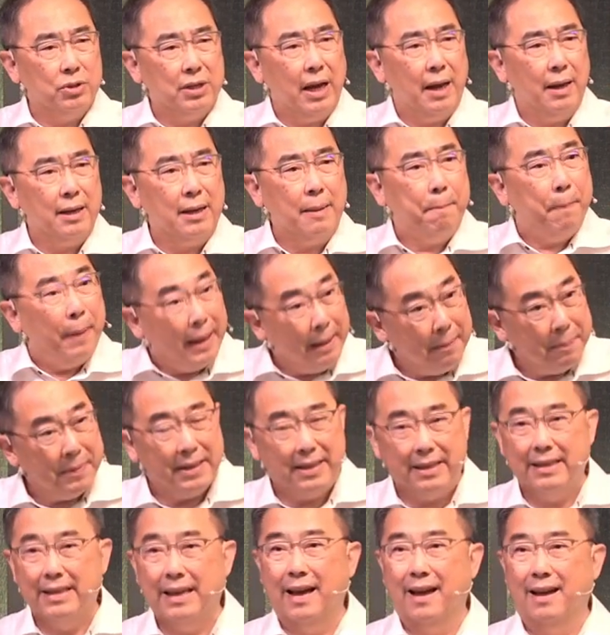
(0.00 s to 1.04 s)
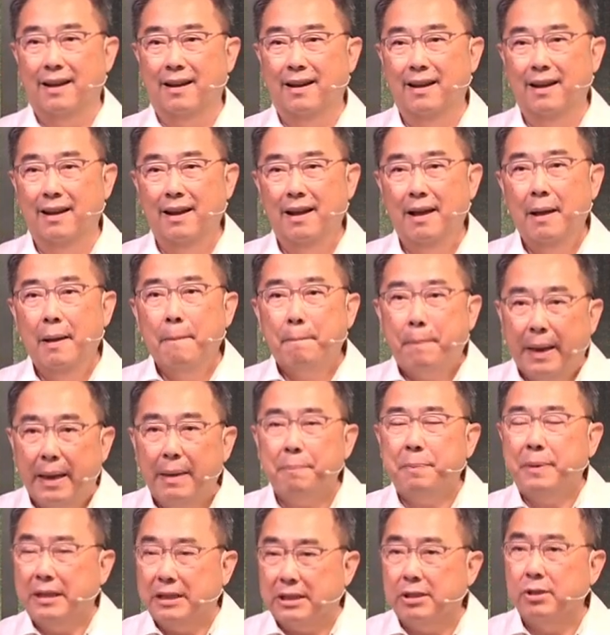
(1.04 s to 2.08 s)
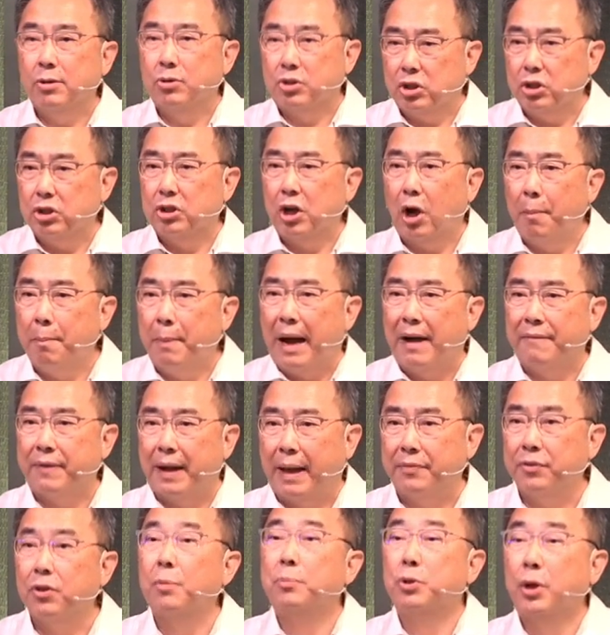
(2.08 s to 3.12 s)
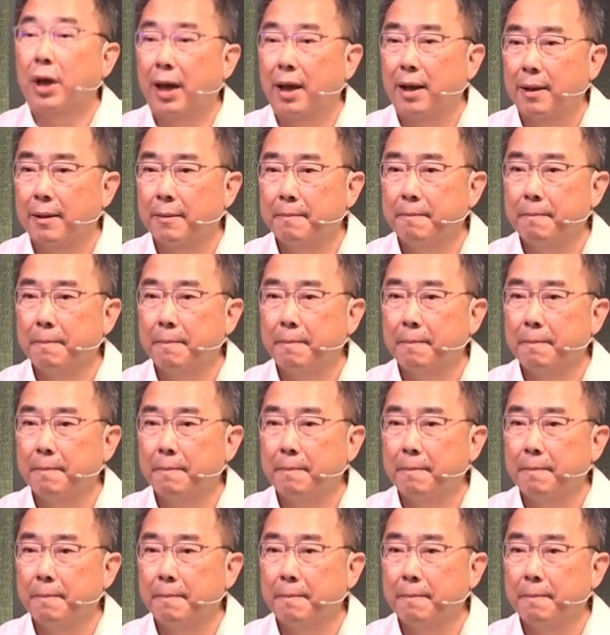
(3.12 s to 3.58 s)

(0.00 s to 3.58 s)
像一个 baby 一样，baby 只有制造麻烦，对不对？